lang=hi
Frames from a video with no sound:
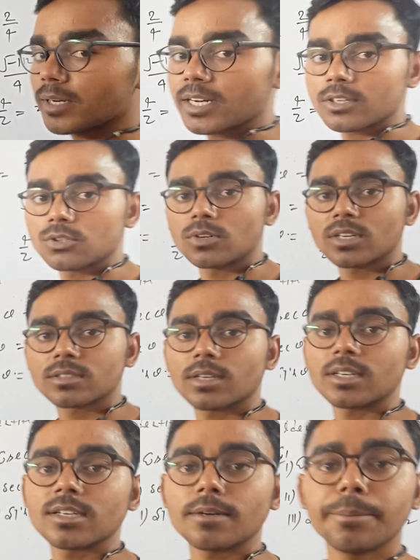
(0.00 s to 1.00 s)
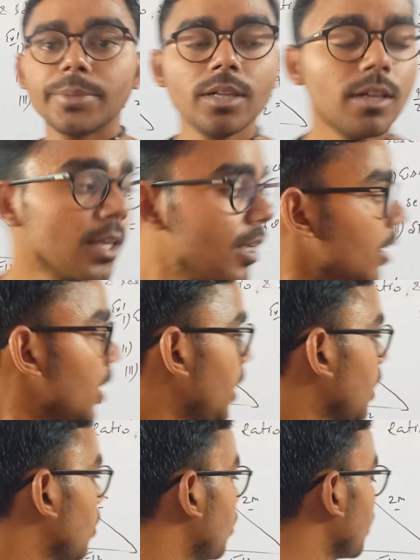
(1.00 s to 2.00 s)
तुम्हारा एक छोटा सा एग्जाम्पल
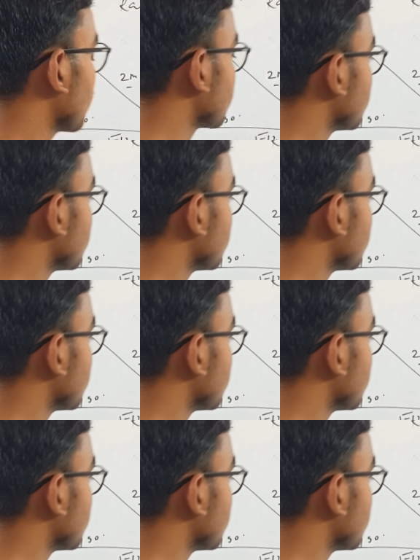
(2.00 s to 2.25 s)
एक और